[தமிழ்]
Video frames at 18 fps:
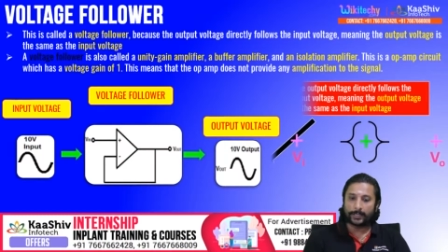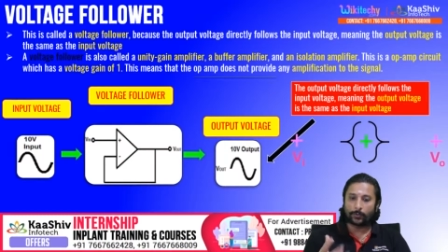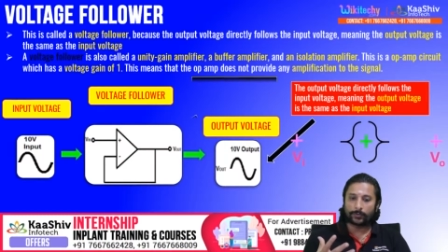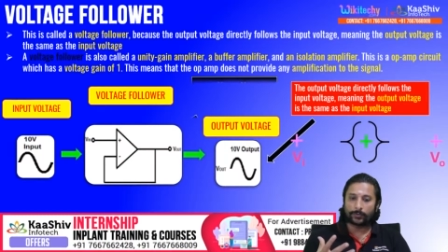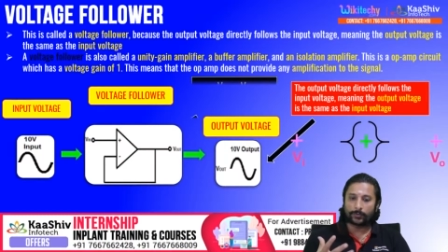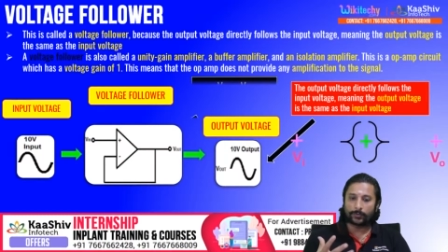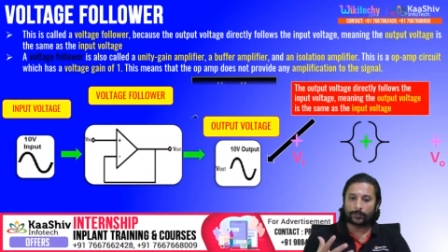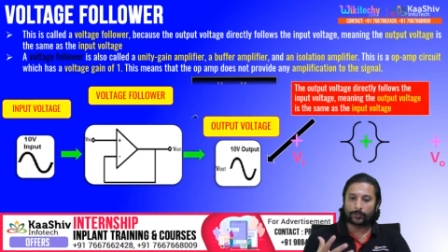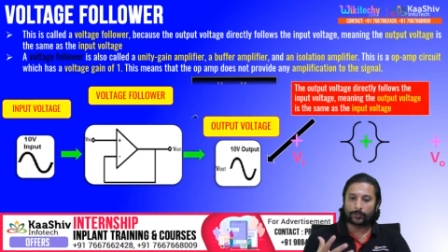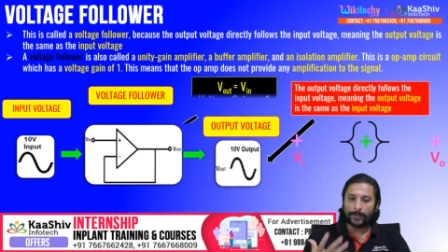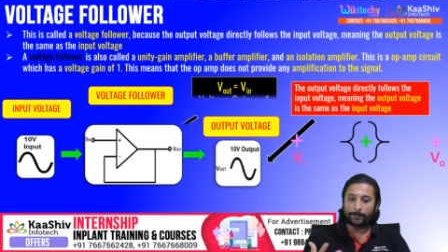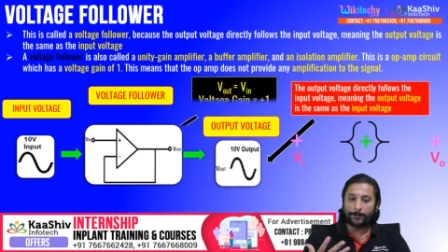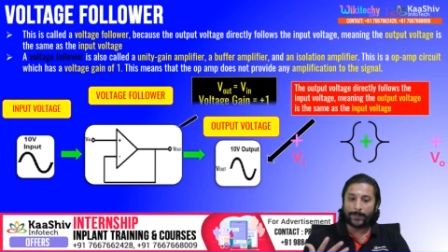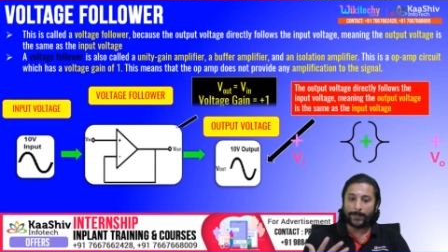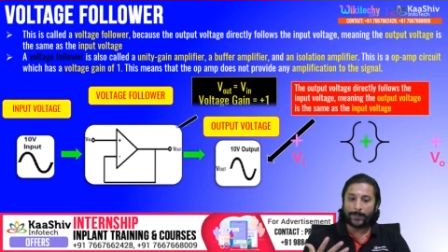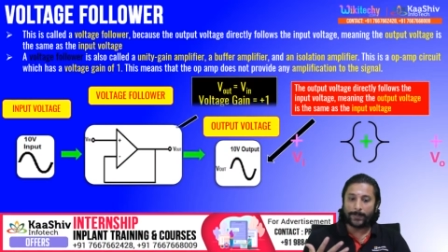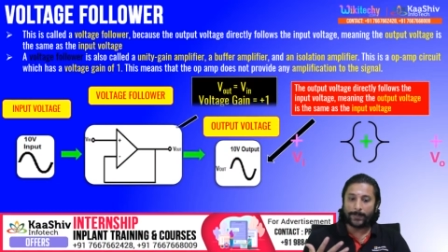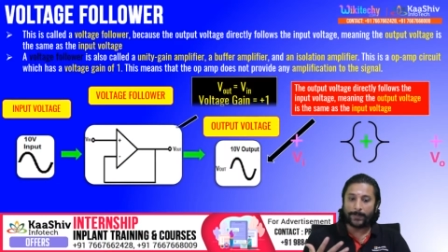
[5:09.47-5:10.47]
வந்து ஒரு
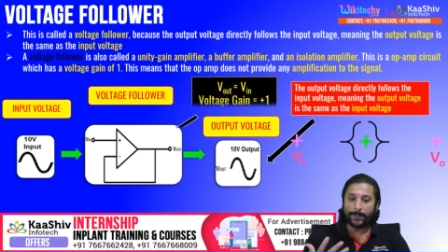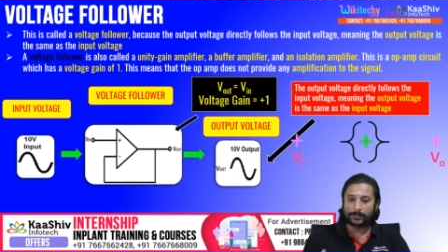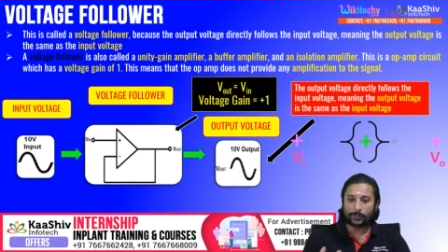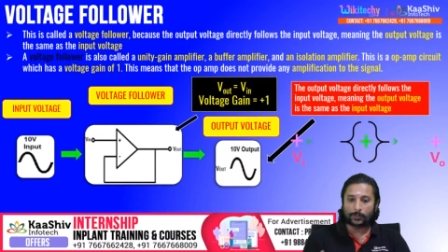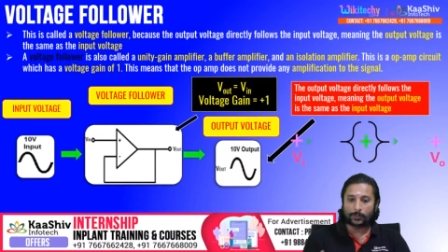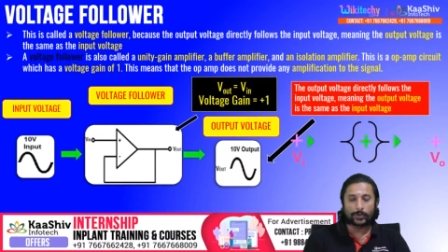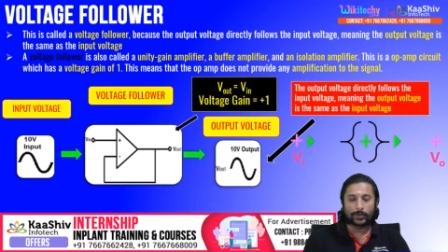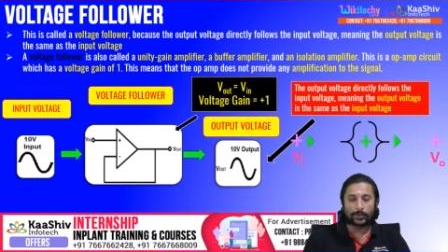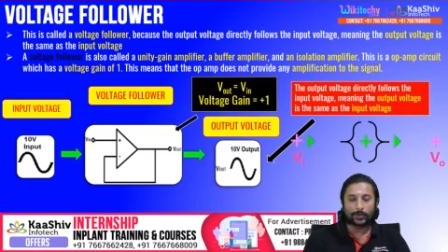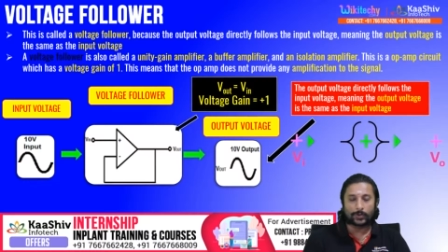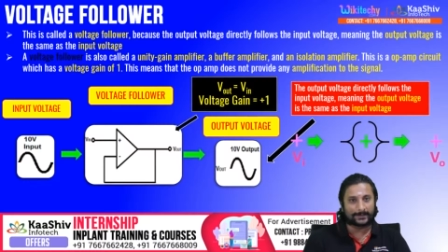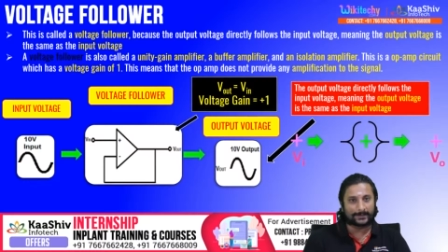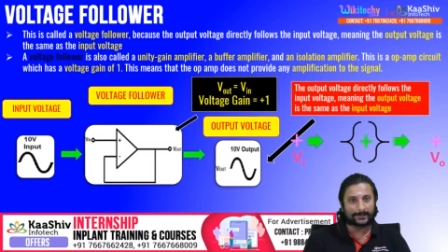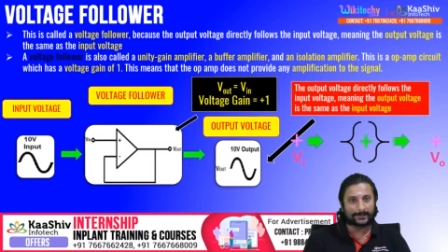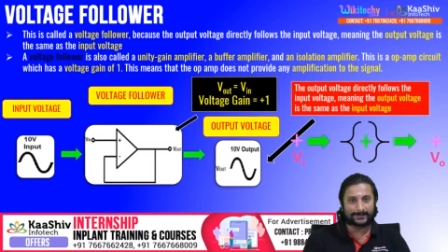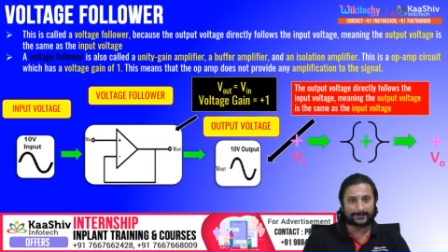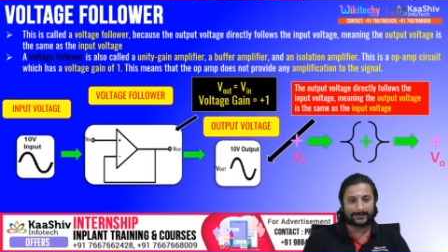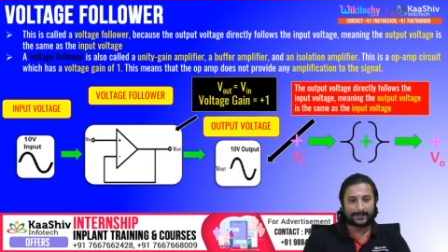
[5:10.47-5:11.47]
இம்பேக்ட் இருக்கக்கூடாது
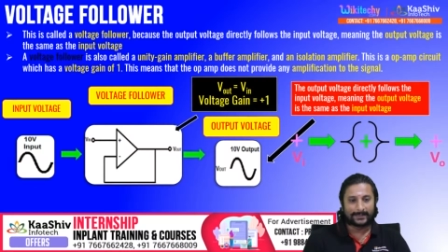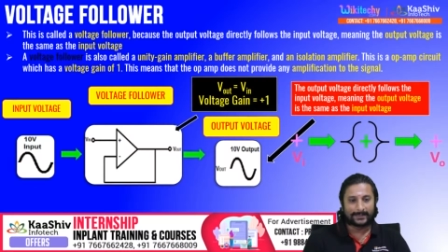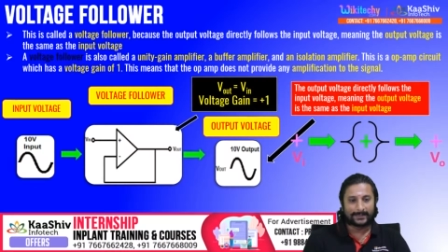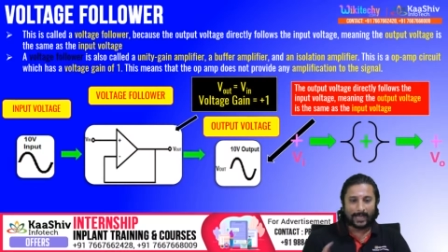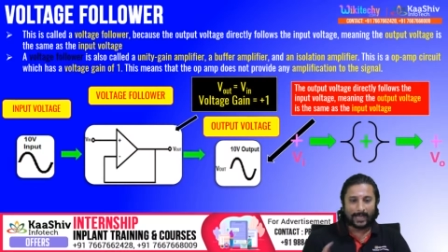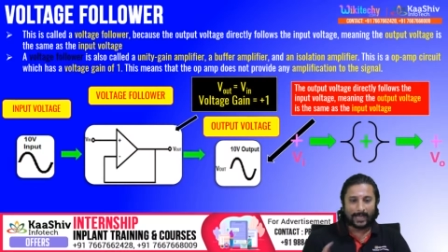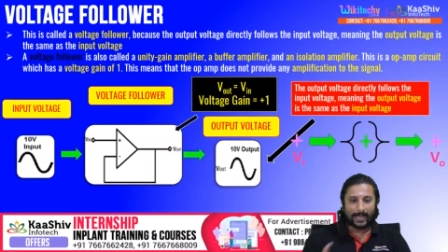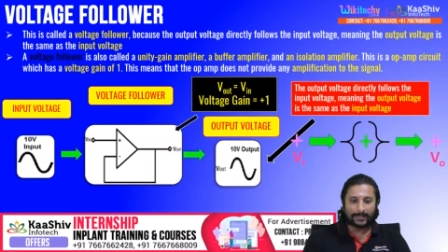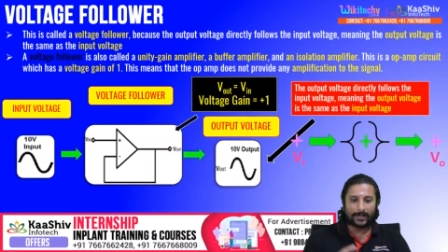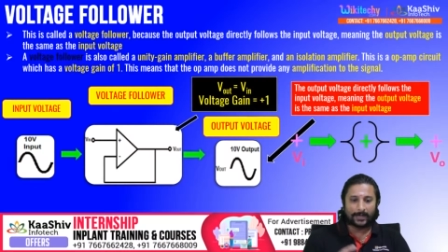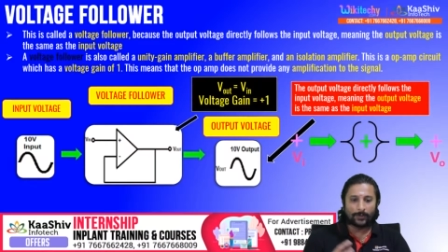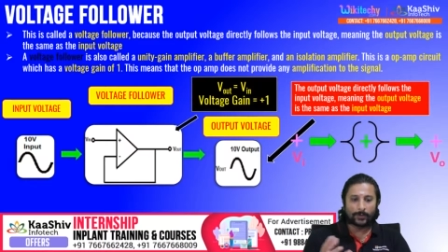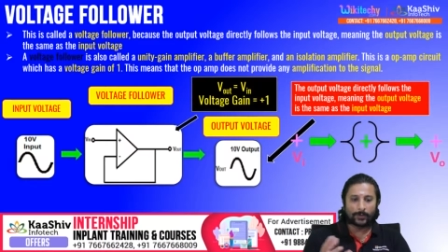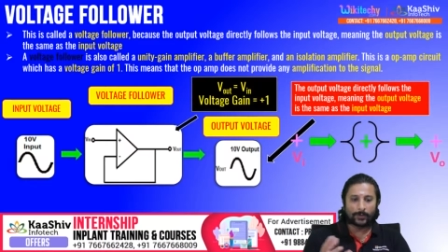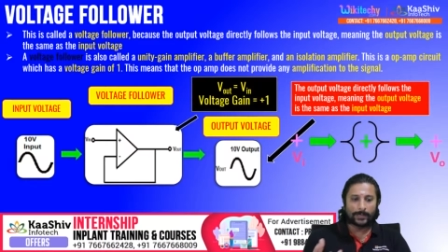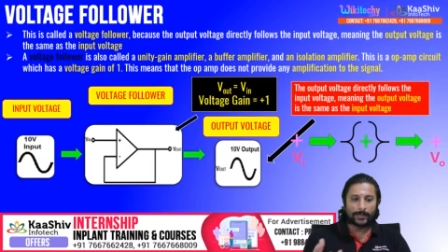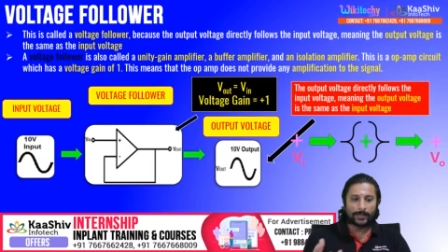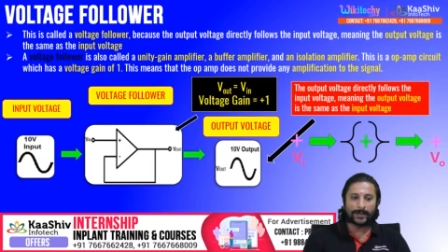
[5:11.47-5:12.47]
அதனால் ஒரு
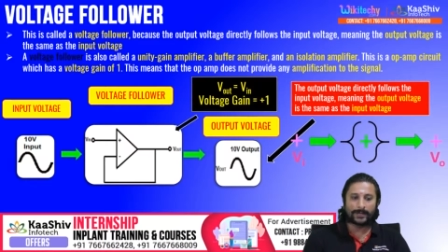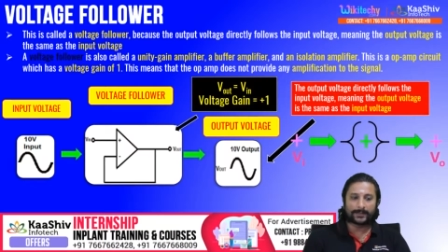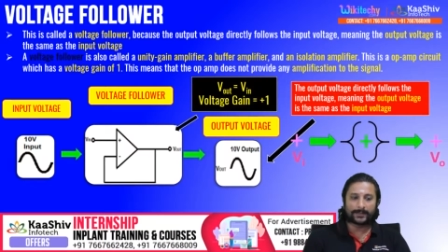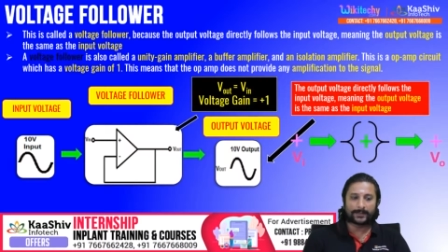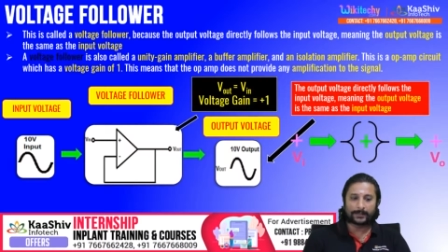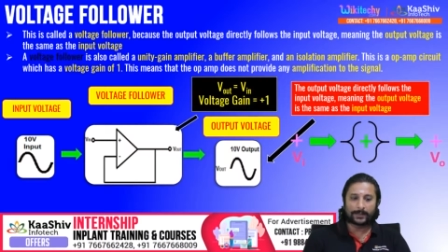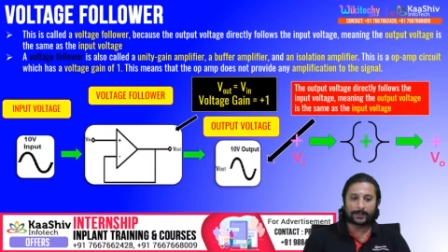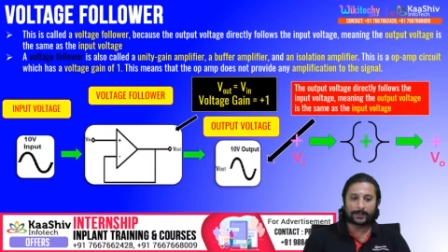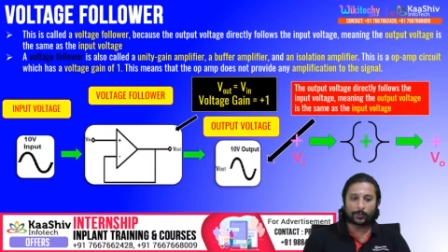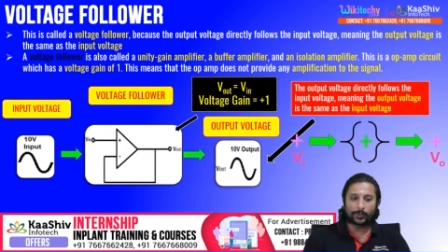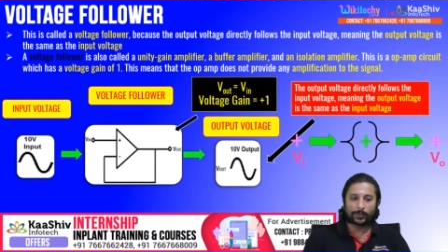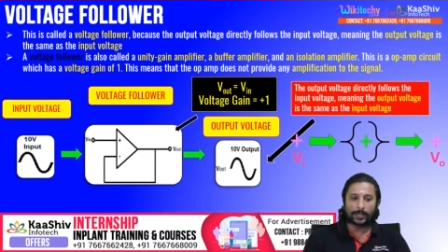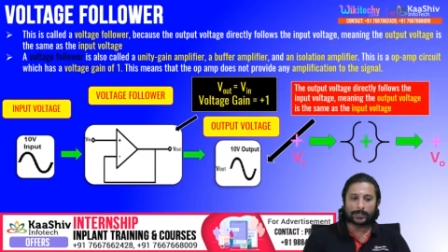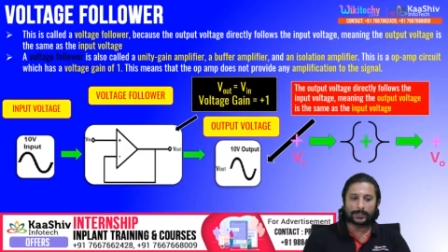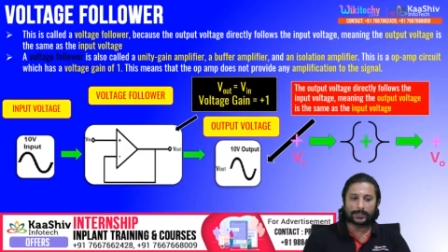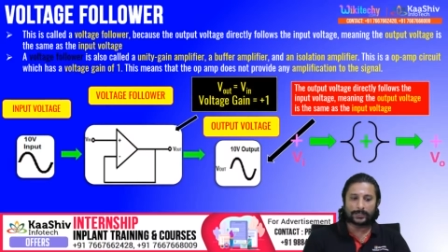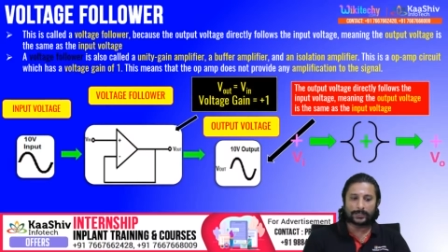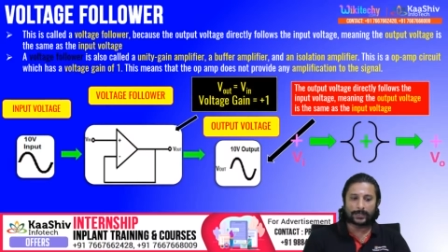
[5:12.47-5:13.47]
இம்பேக்ட்
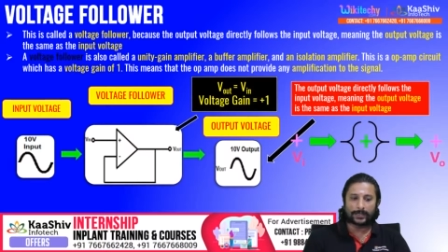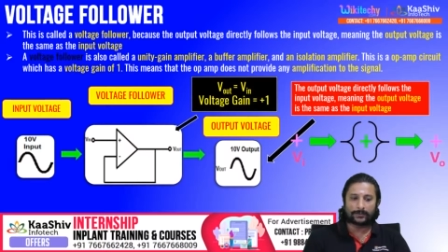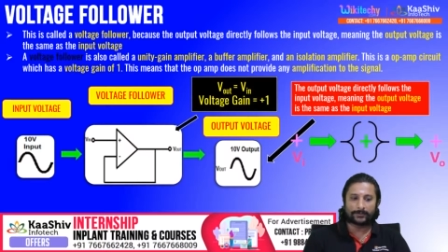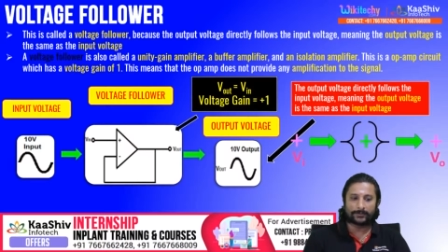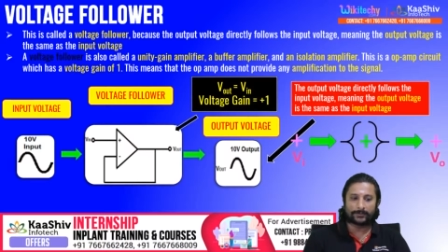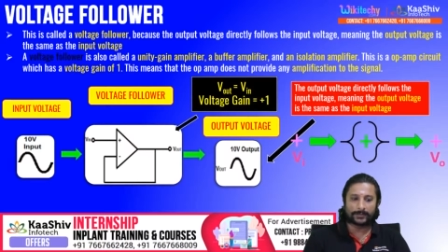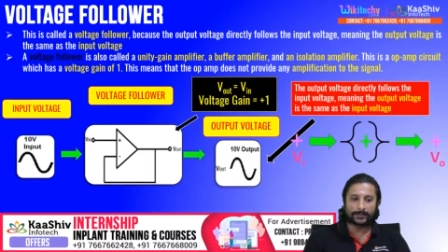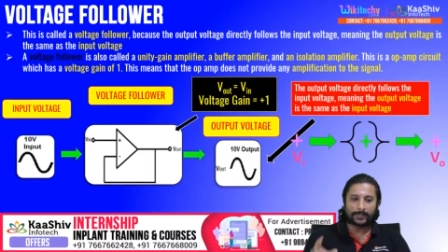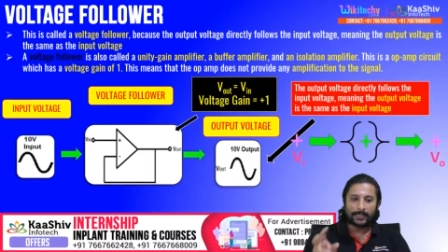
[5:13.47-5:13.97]
இருக்கக்கூடாதுன்னு கேட்டால் வந்து